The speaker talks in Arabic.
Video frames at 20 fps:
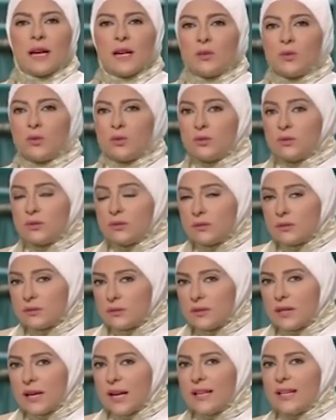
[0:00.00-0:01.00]
الو الو
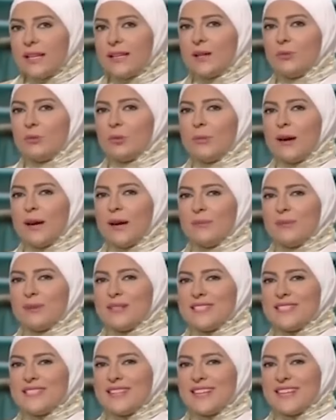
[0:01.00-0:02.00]
اهلا يا ام محمد
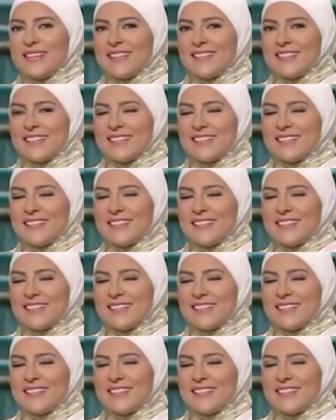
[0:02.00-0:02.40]
ازيك